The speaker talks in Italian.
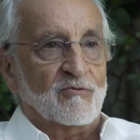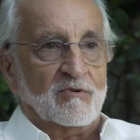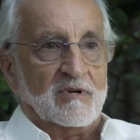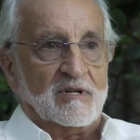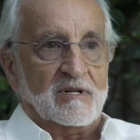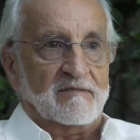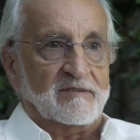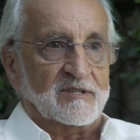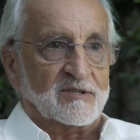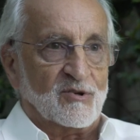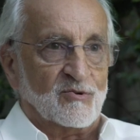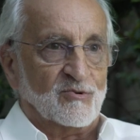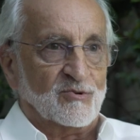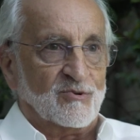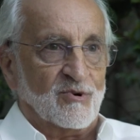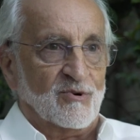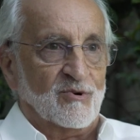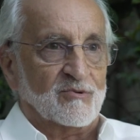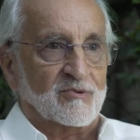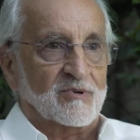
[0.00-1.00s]
uno l'aveva
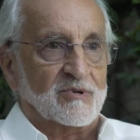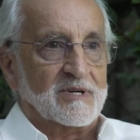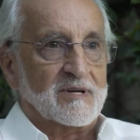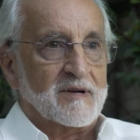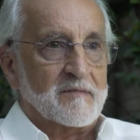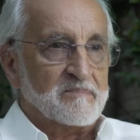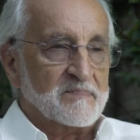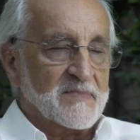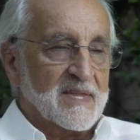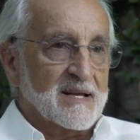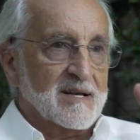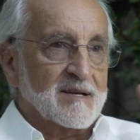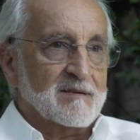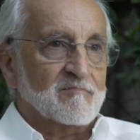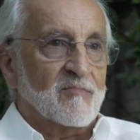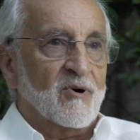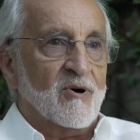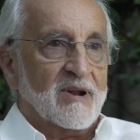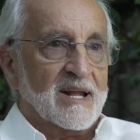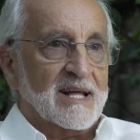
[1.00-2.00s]
tenuto lui.
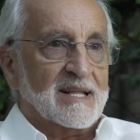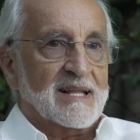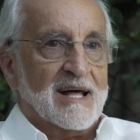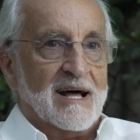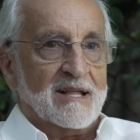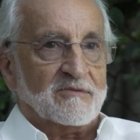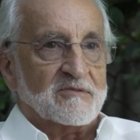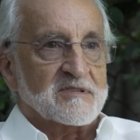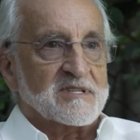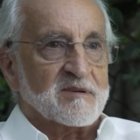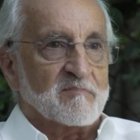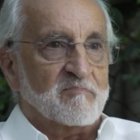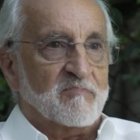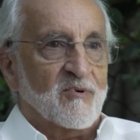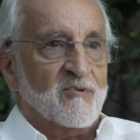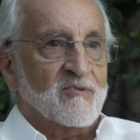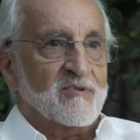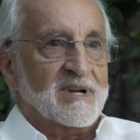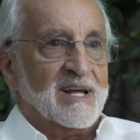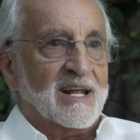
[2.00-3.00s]
Bon è andato in
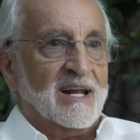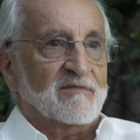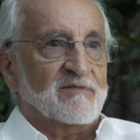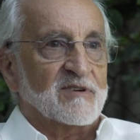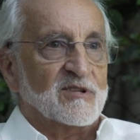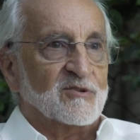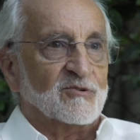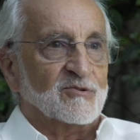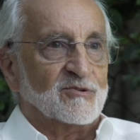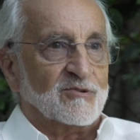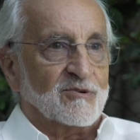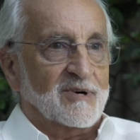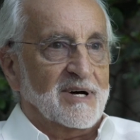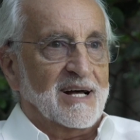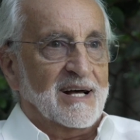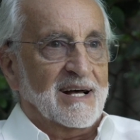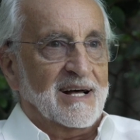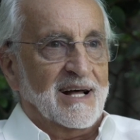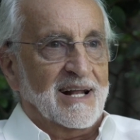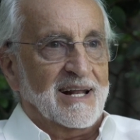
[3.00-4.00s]
Giappone e l'ha venduto
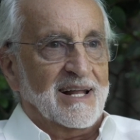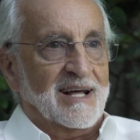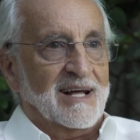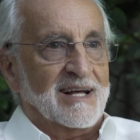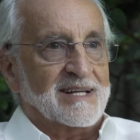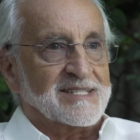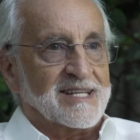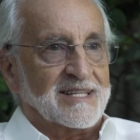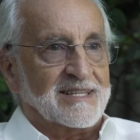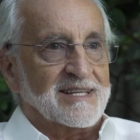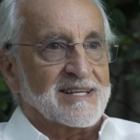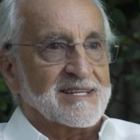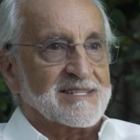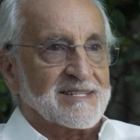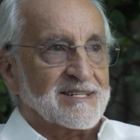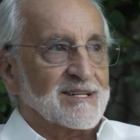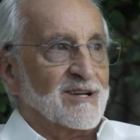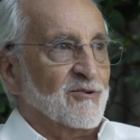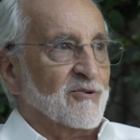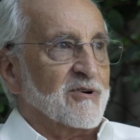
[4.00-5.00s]
a, alla
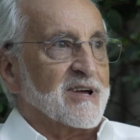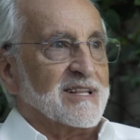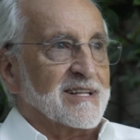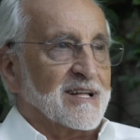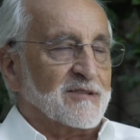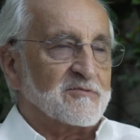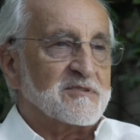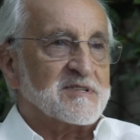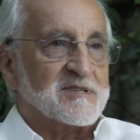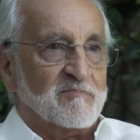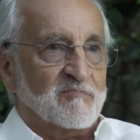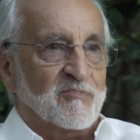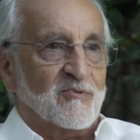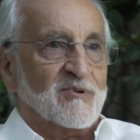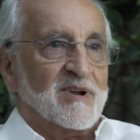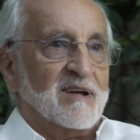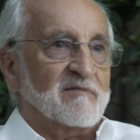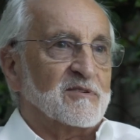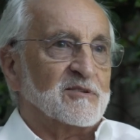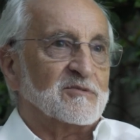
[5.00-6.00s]
Citizen. Lui è andato in
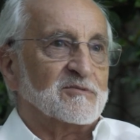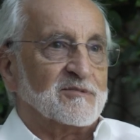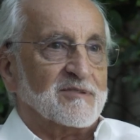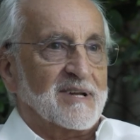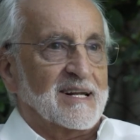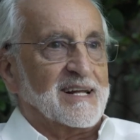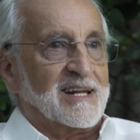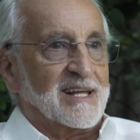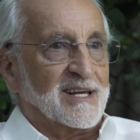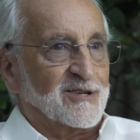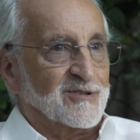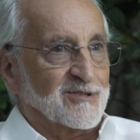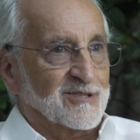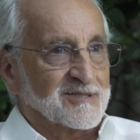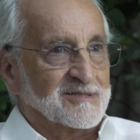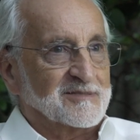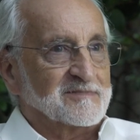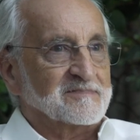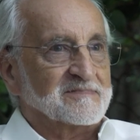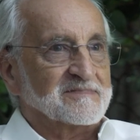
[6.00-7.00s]
Giappone e l'ha venduto alla Rico.
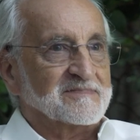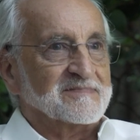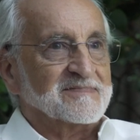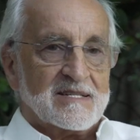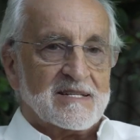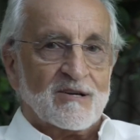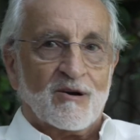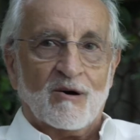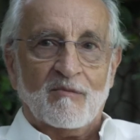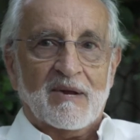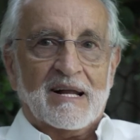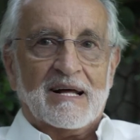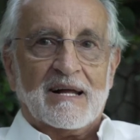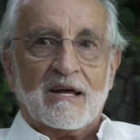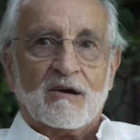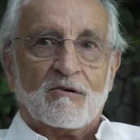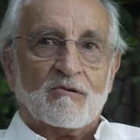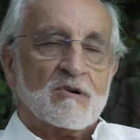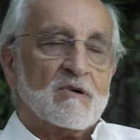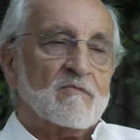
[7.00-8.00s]
Siccome la
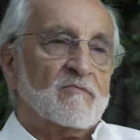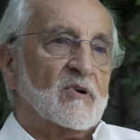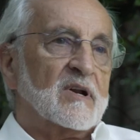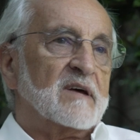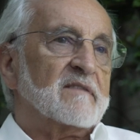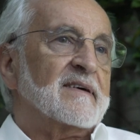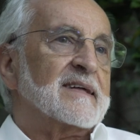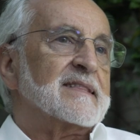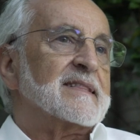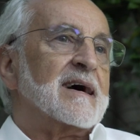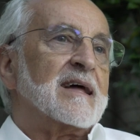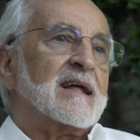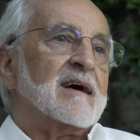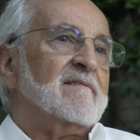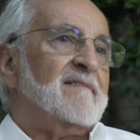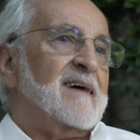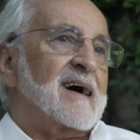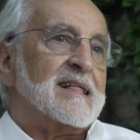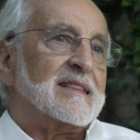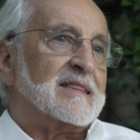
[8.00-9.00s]
Rico non voleva andare
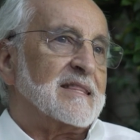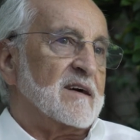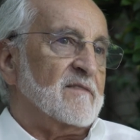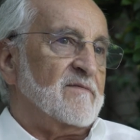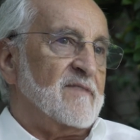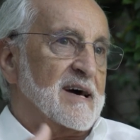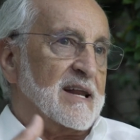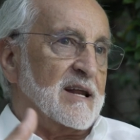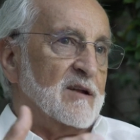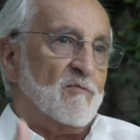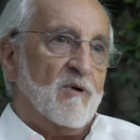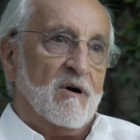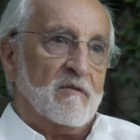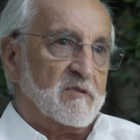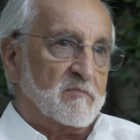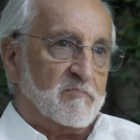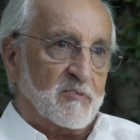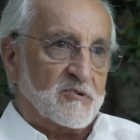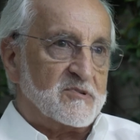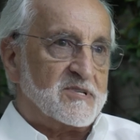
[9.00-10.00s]
avanti a fare
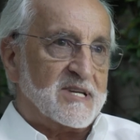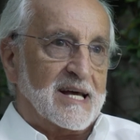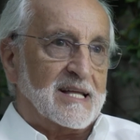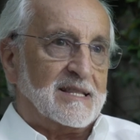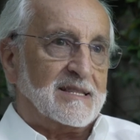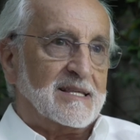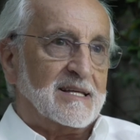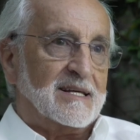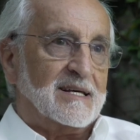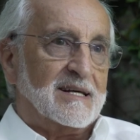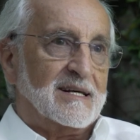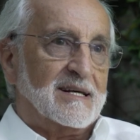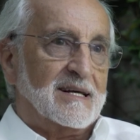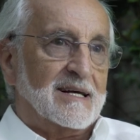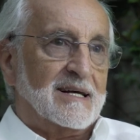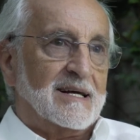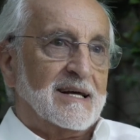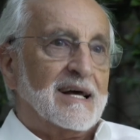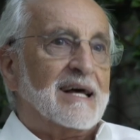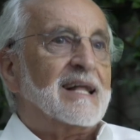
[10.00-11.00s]
nuovi progetti,
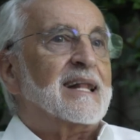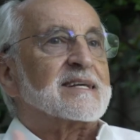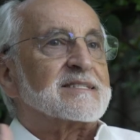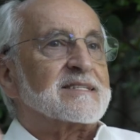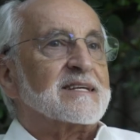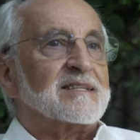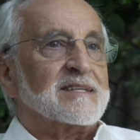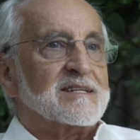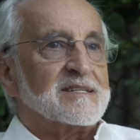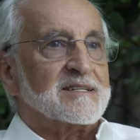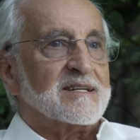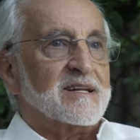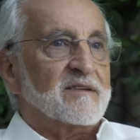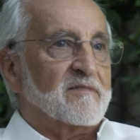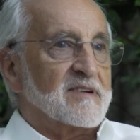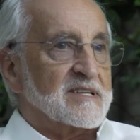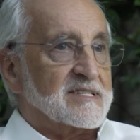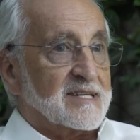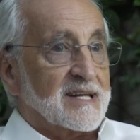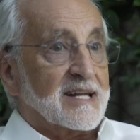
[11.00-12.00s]
la Citizen
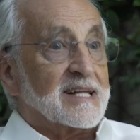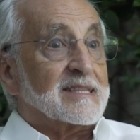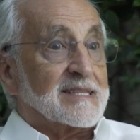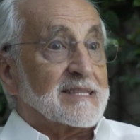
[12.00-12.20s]
invece era